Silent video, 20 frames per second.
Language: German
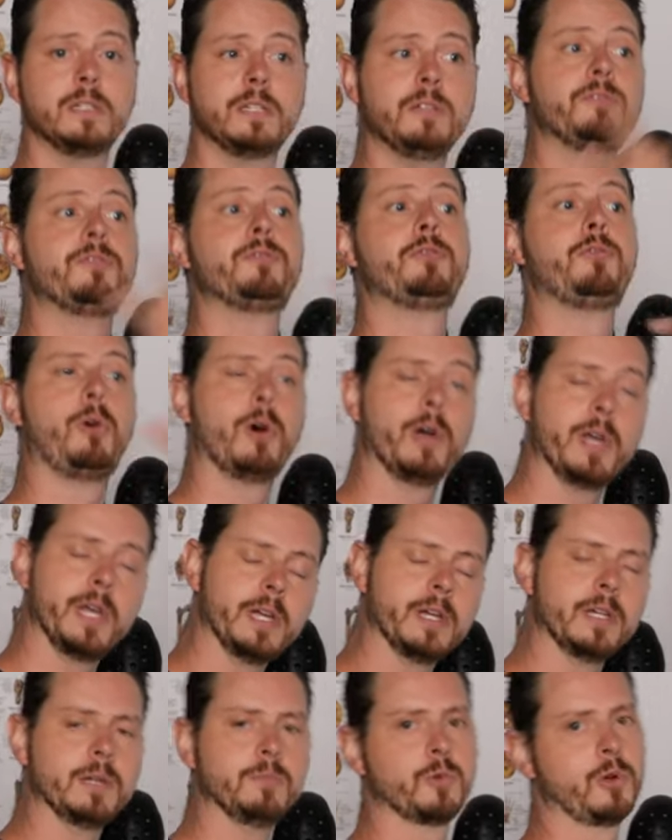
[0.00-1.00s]
die
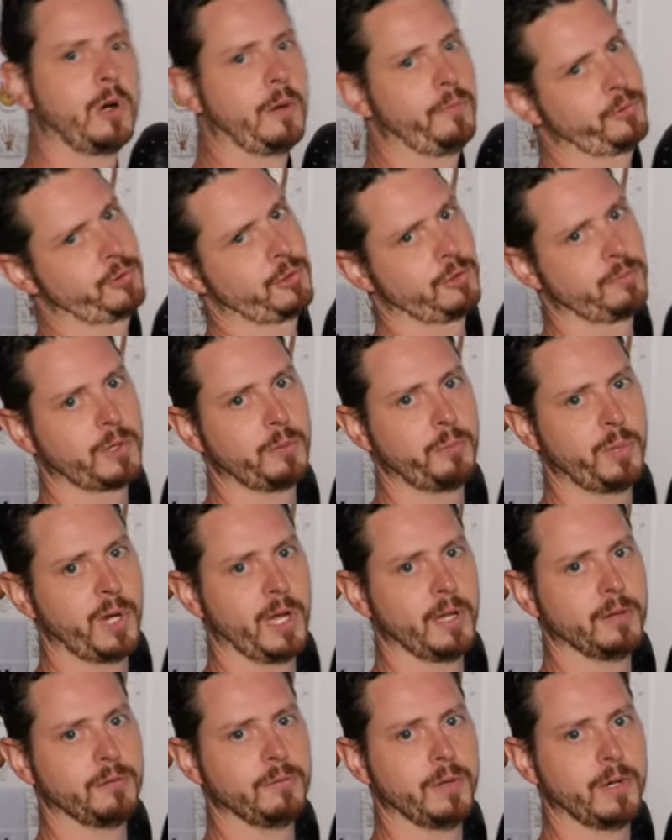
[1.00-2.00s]
vorher im Kopf schon
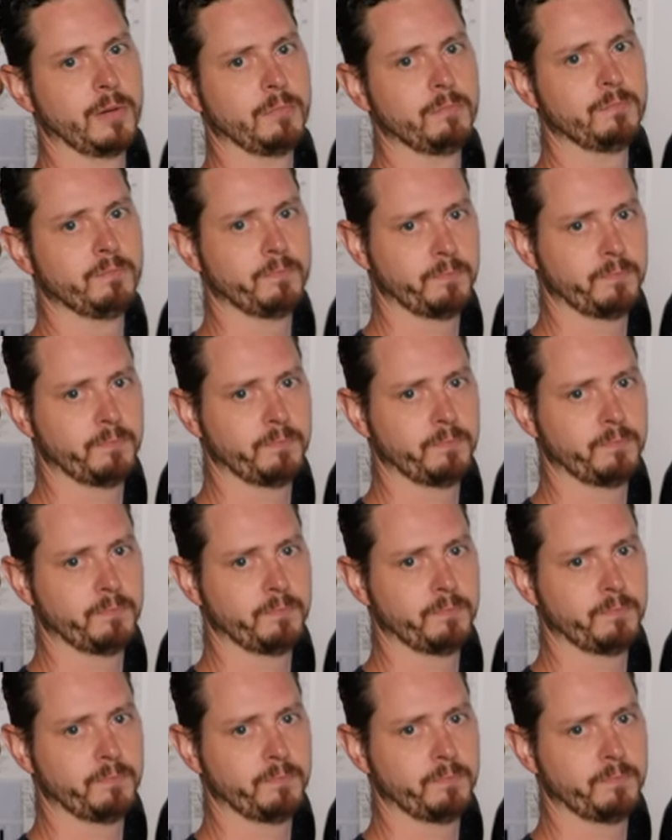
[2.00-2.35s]
geplant war.